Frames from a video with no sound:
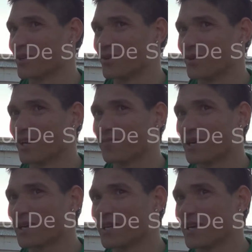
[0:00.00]
Cuando las
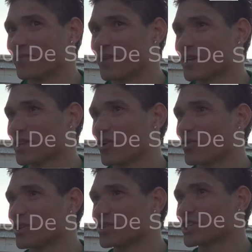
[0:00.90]
piernas digan basta o
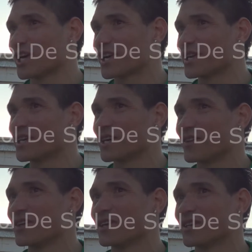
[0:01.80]
cuando ya
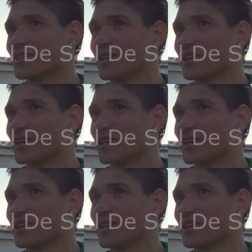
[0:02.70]
reniegue de ir a